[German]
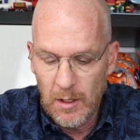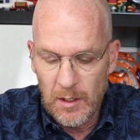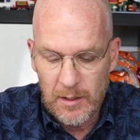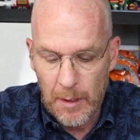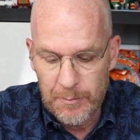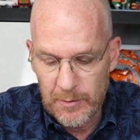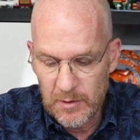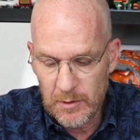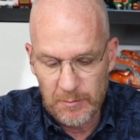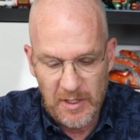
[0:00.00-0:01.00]
Ich habe
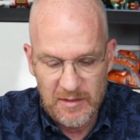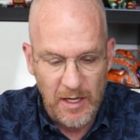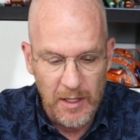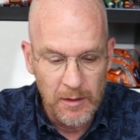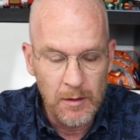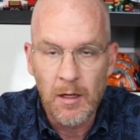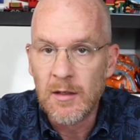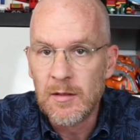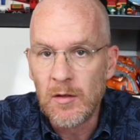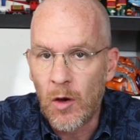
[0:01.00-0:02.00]
im Design
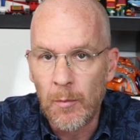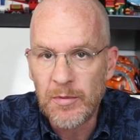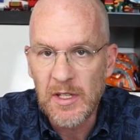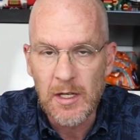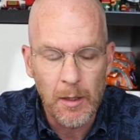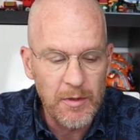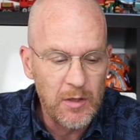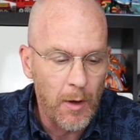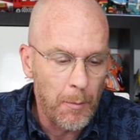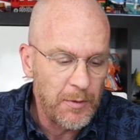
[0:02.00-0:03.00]
also in der Optik habe ich
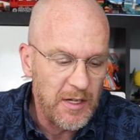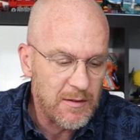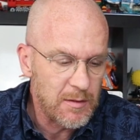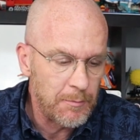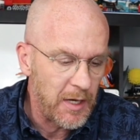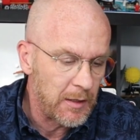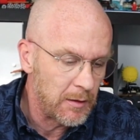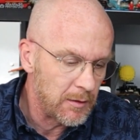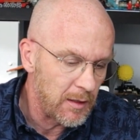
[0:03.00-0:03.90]
überhaupt nichts zu meckern.